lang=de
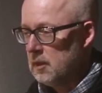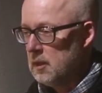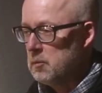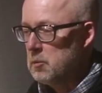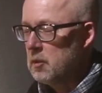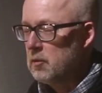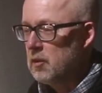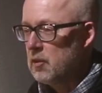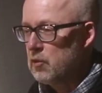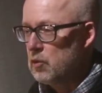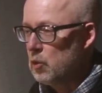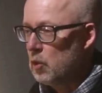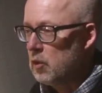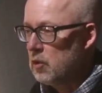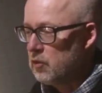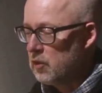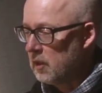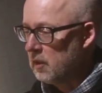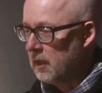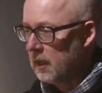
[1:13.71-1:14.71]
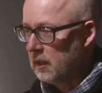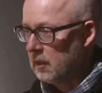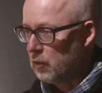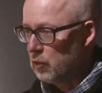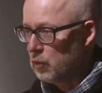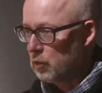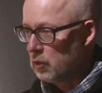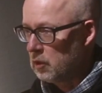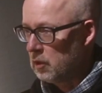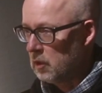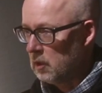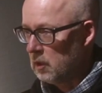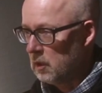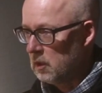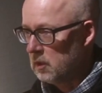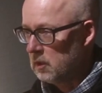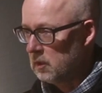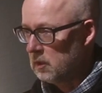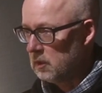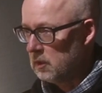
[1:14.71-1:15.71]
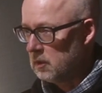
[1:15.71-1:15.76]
Immer was Neues entdecken zu können.